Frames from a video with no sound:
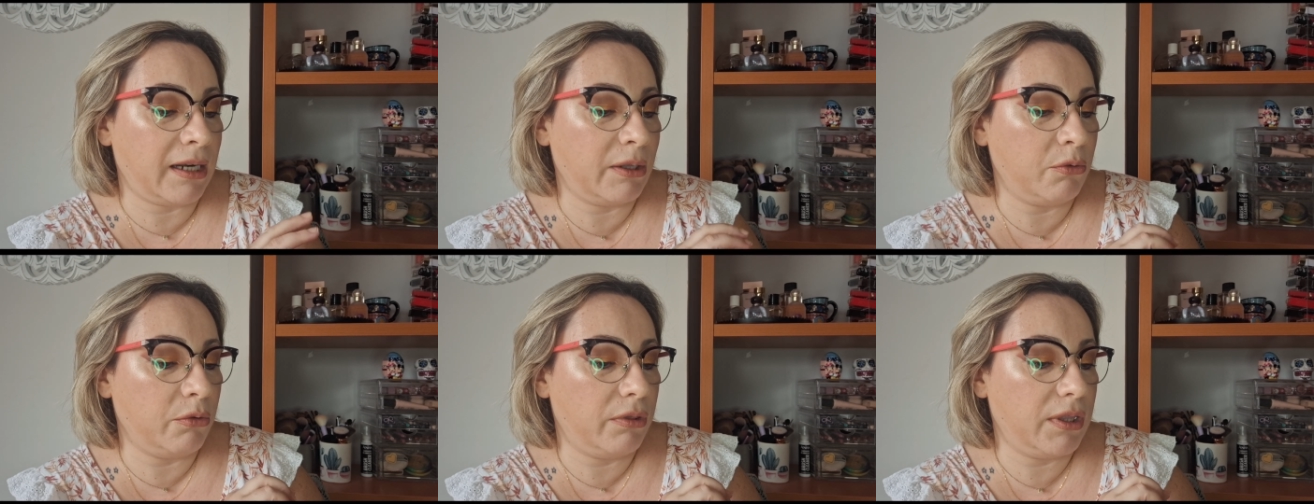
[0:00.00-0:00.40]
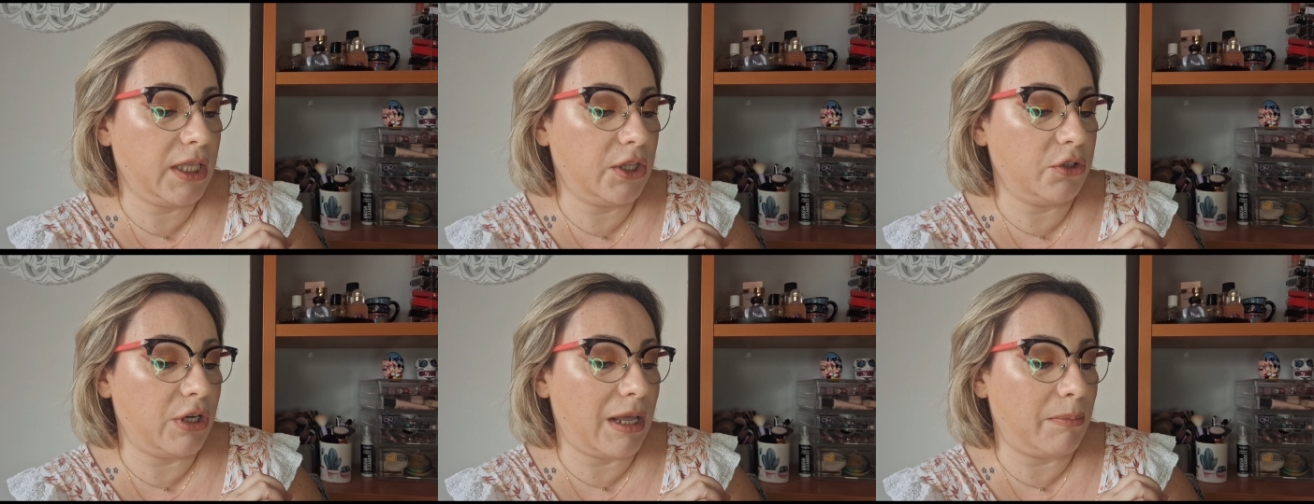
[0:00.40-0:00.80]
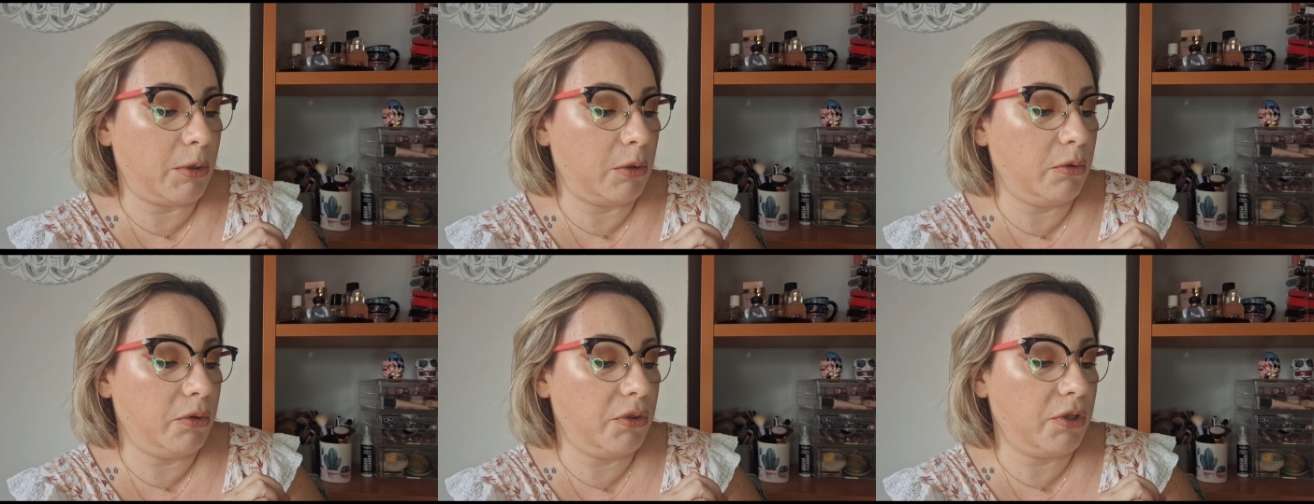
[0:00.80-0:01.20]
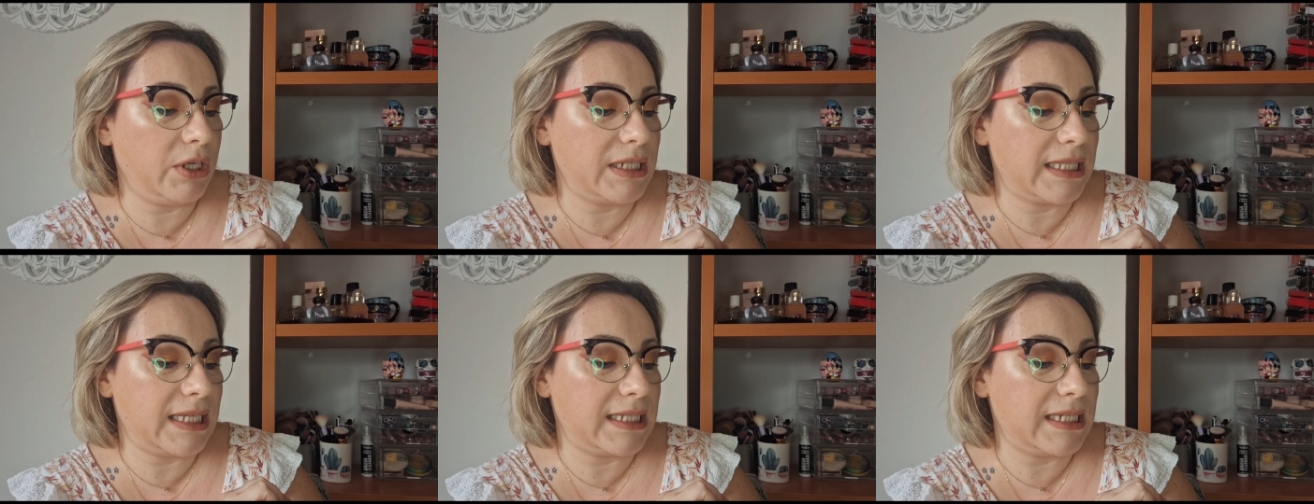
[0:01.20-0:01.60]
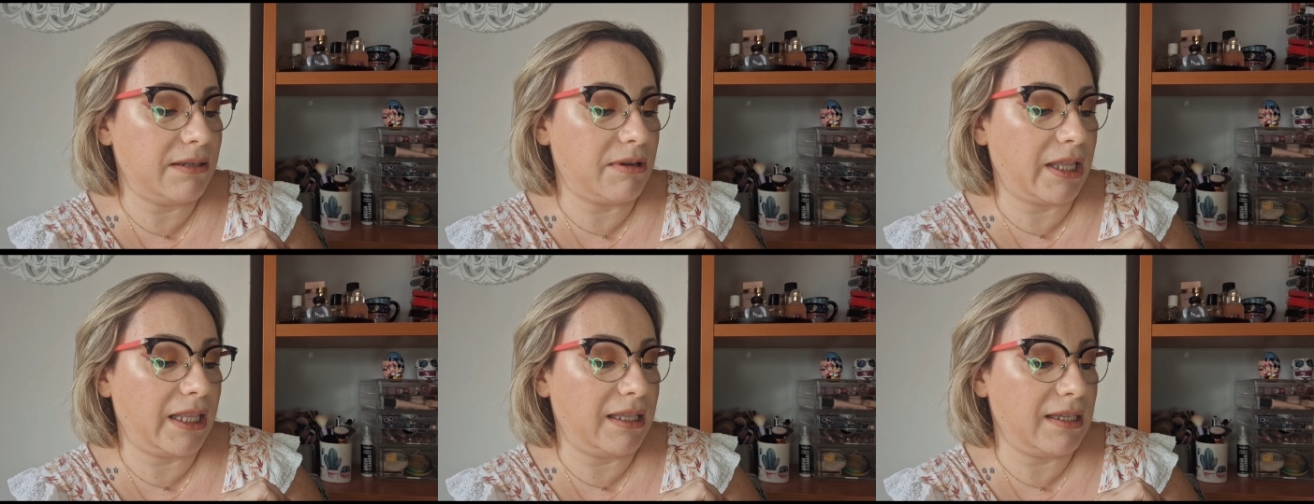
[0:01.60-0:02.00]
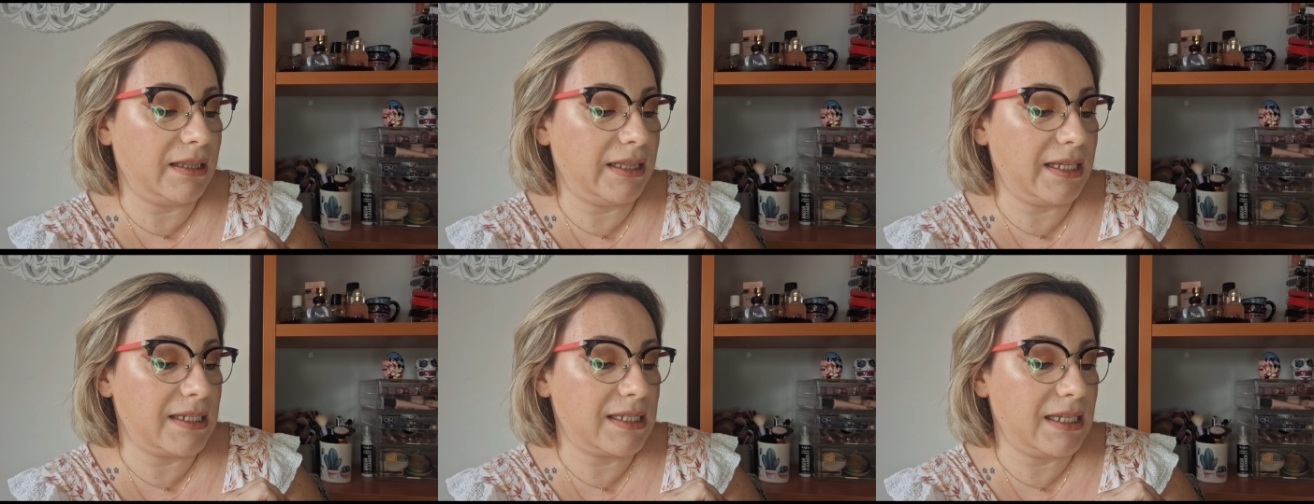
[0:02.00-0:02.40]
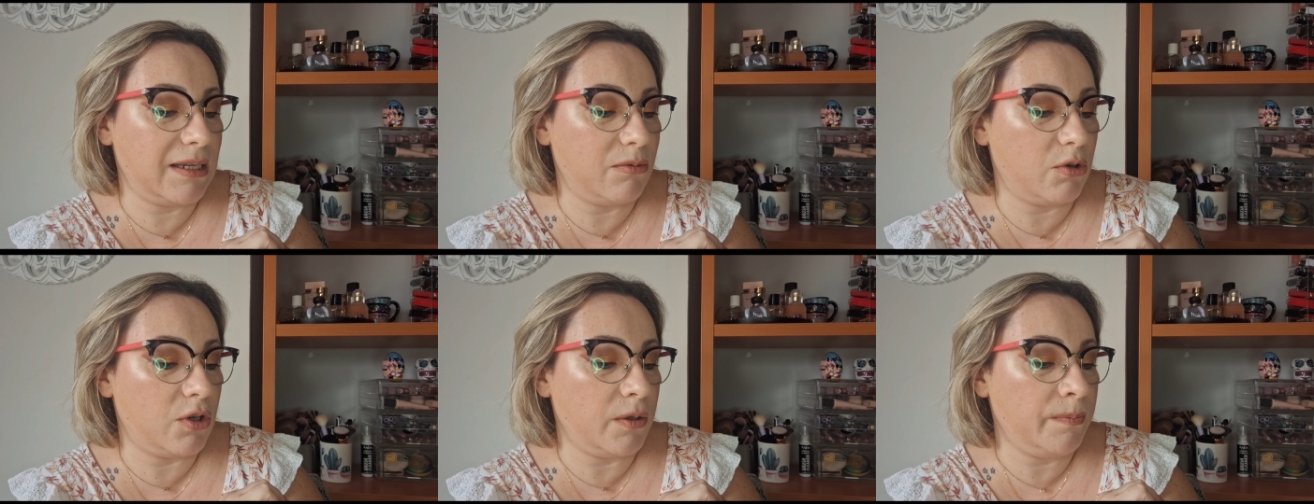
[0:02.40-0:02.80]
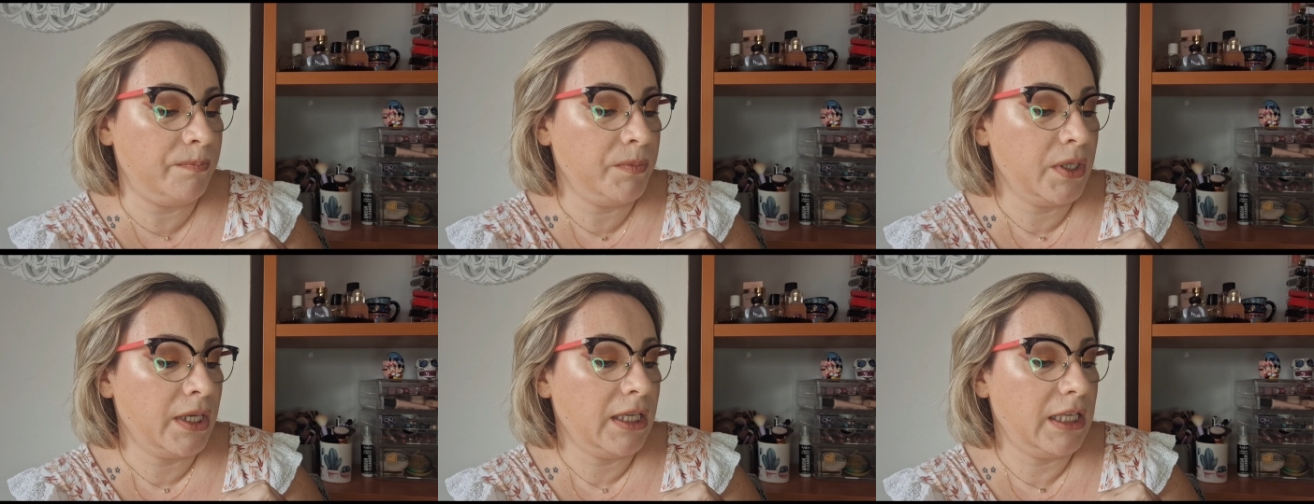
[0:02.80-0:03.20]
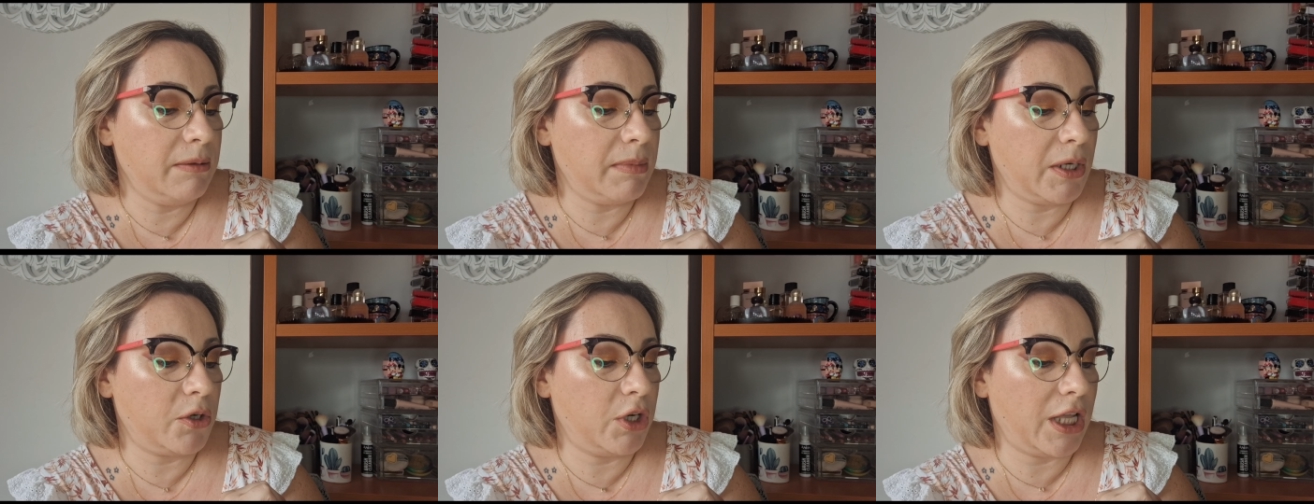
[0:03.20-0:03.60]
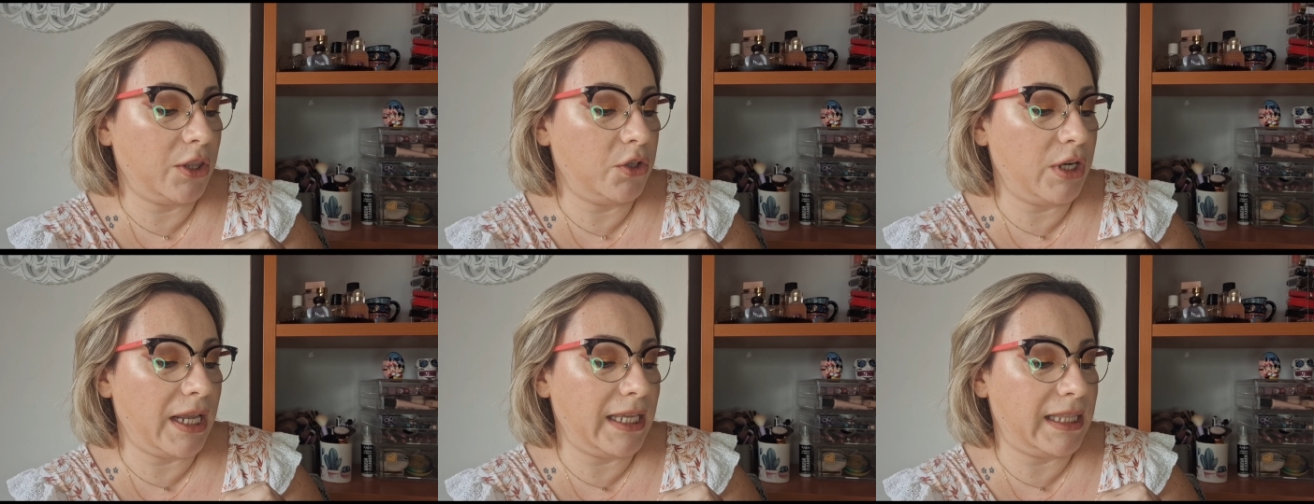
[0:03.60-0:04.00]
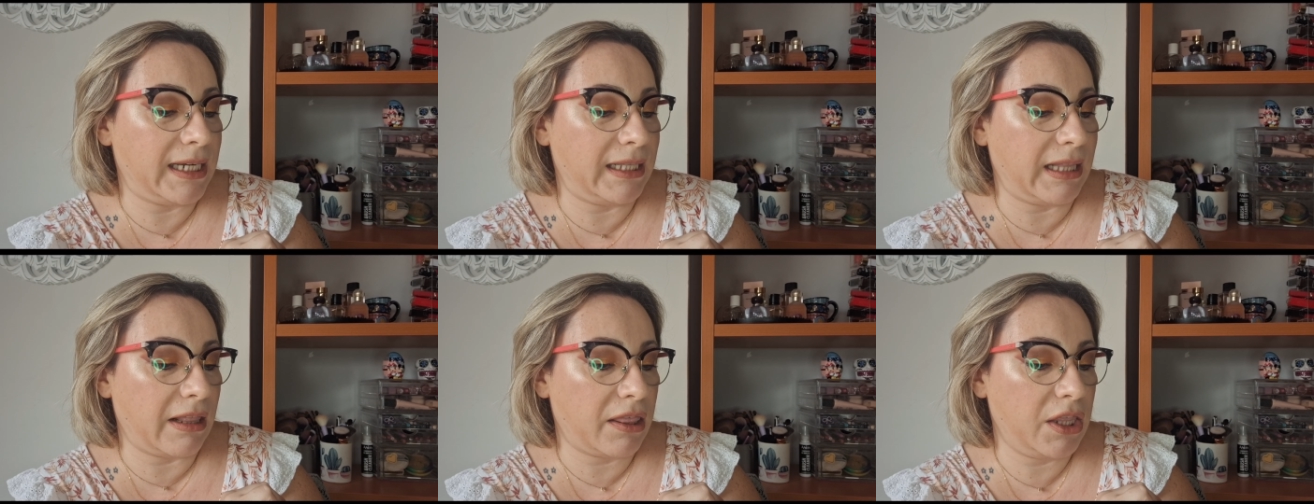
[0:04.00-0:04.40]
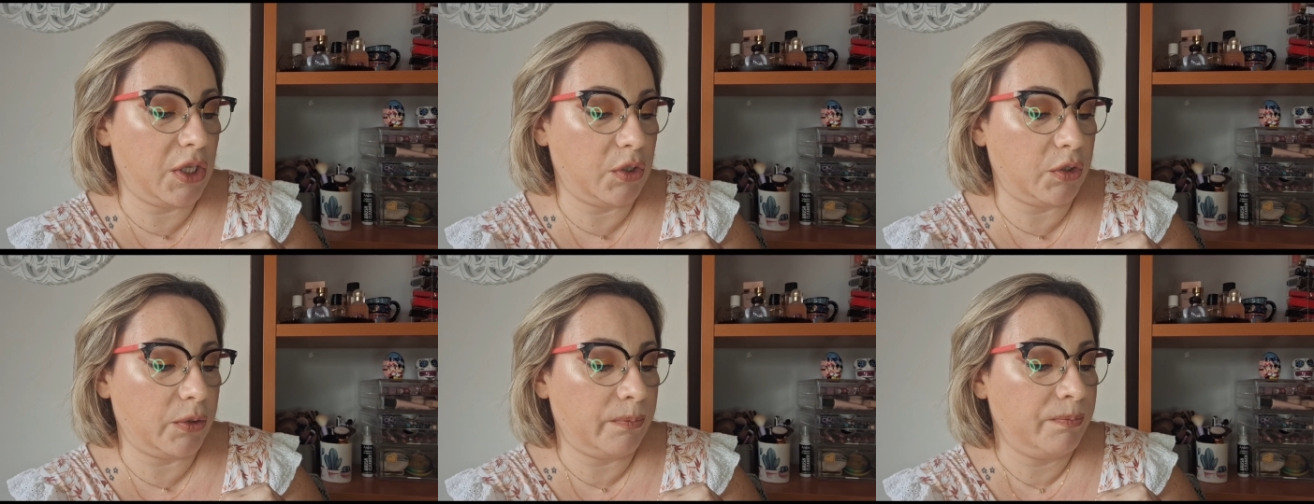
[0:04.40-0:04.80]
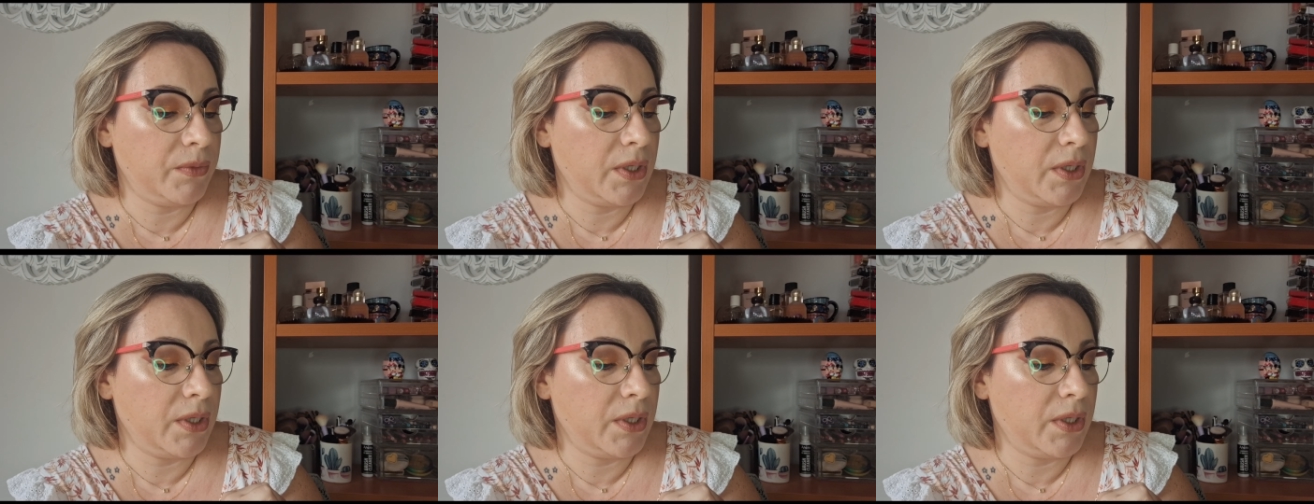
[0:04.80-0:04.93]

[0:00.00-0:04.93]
reduciendo la producción excesiva de, sebo y mejorando la hidratación.